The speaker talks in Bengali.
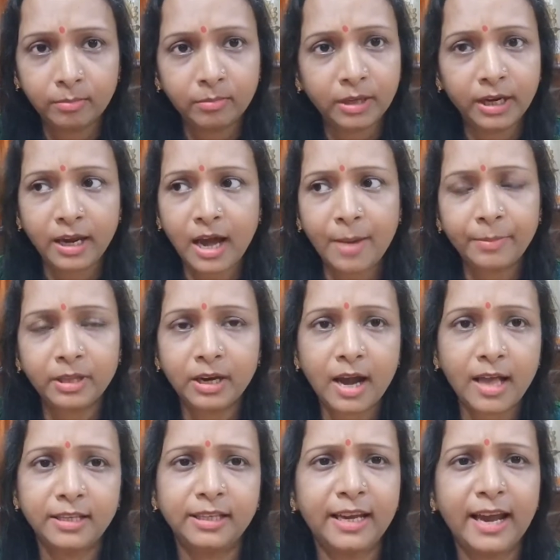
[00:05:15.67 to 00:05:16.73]
মানে আমাদের
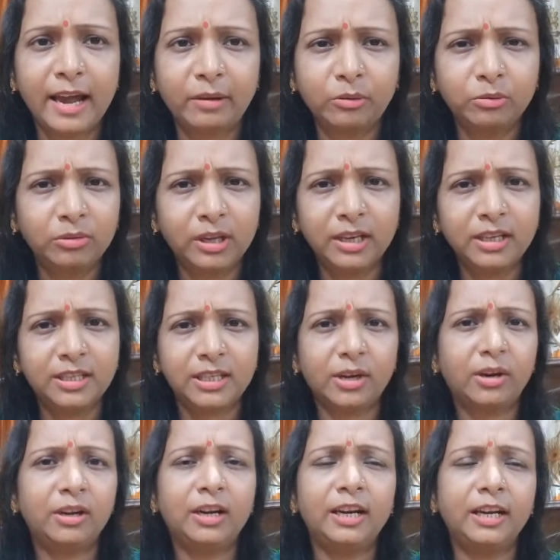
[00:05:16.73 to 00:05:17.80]
আছে এখন তার
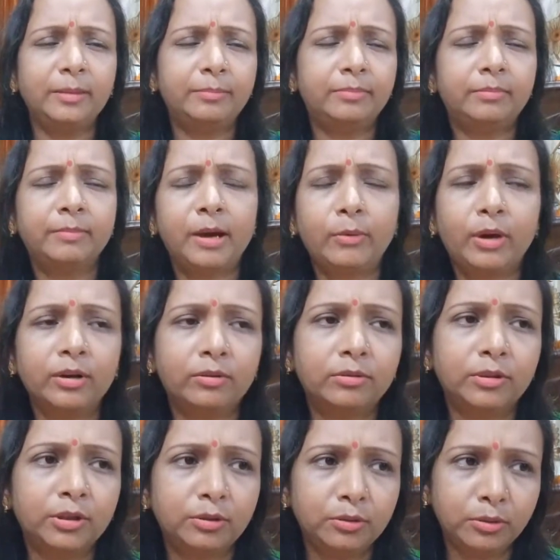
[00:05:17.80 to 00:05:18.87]
ইচ্ছা করে না লেপ ব্যবহার
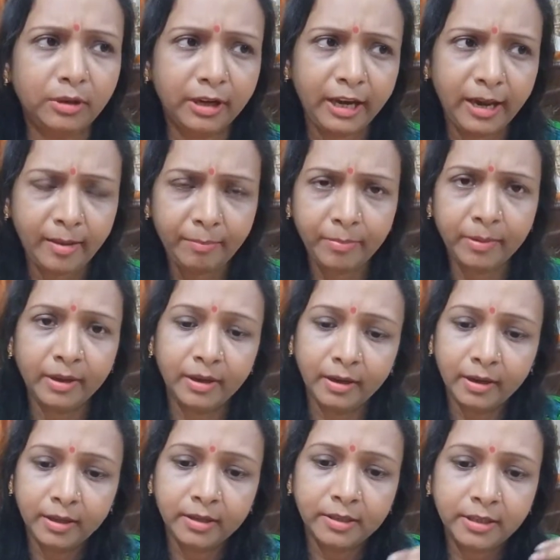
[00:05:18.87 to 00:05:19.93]
করতে তো লেপ
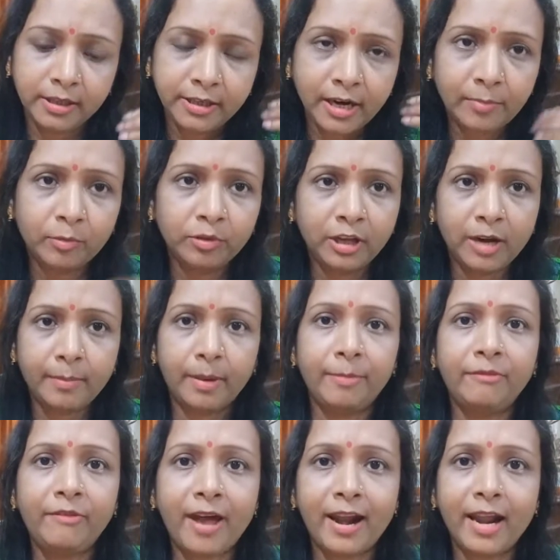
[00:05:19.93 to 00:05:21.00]
সিঁড়িটার মধ্যে
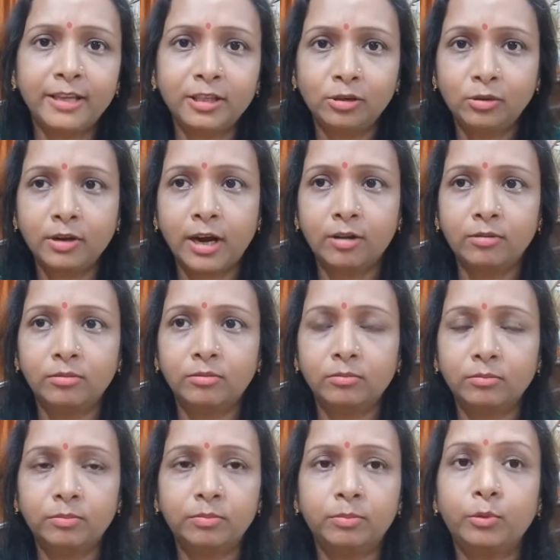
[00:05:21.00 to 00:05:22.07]
এরমভাবে ফেলা ছিল কারণ
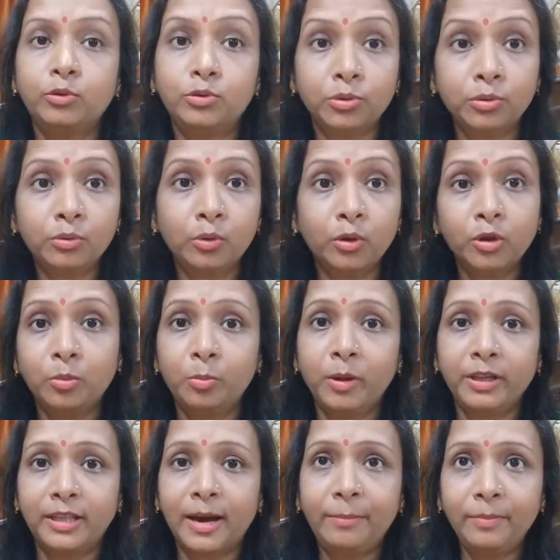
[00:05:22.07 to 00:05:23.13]
প্রচুর রোদ
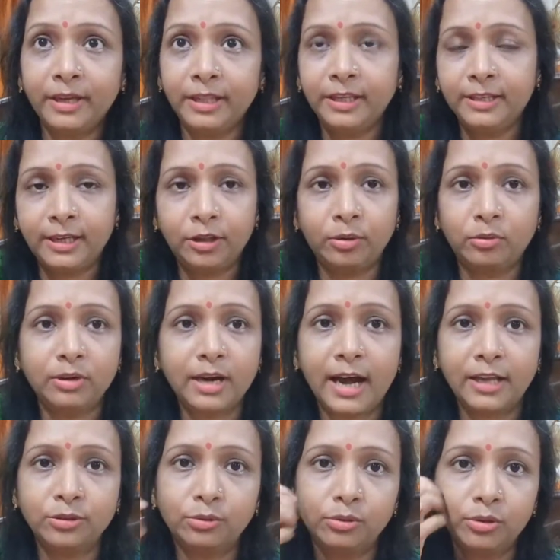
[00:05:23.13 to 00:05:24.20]
পেতাম এদিকটা তখন
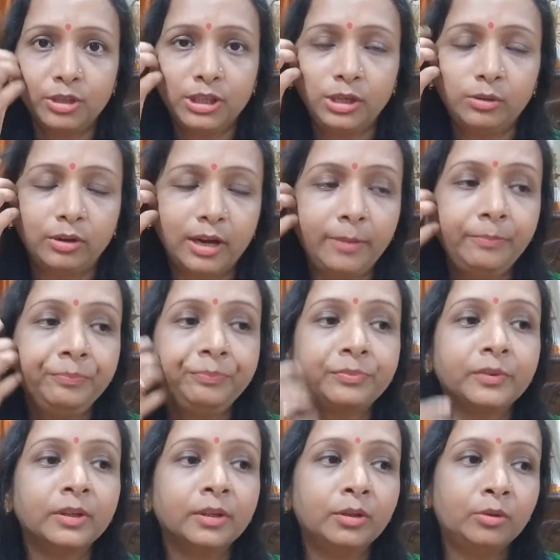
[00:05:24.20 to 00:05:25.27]
গাছগুলো ছিল না
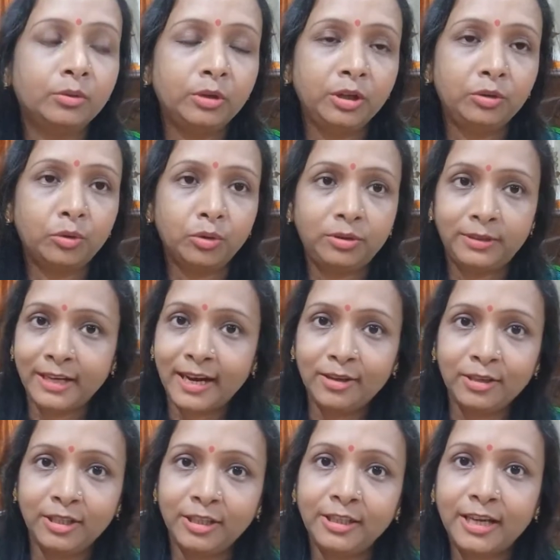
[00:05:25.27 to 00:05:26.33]
তো এই রোদটা
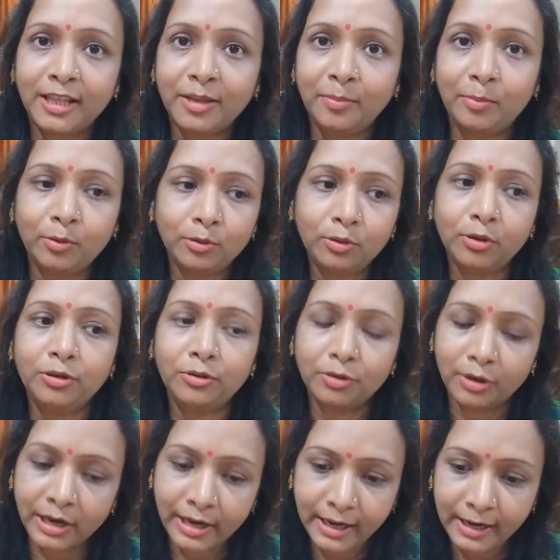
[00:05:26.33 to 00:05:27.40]
সিঁড়িটাতে পড়তো ওই
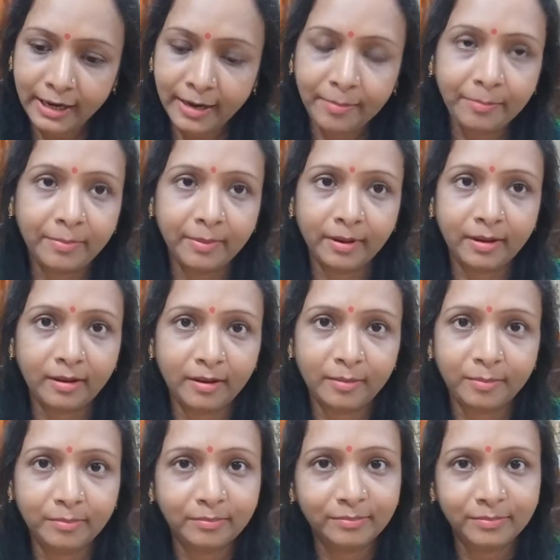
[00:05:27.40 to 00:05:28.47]
জন্য ওখানটা লেপ
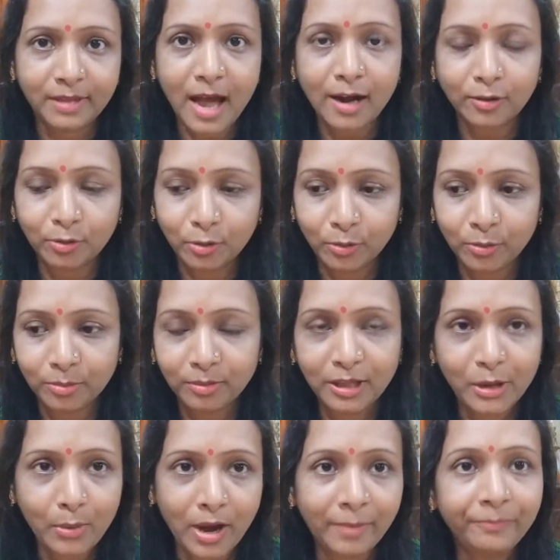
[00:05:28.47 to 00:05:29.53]
থাকতো
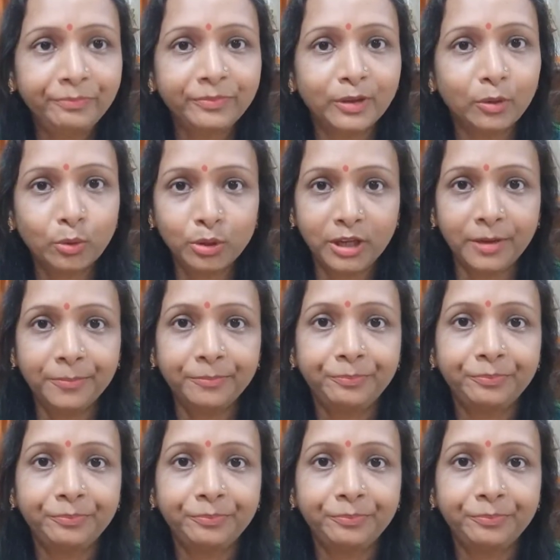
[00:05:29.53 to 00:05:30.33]
দেওয়া রোদে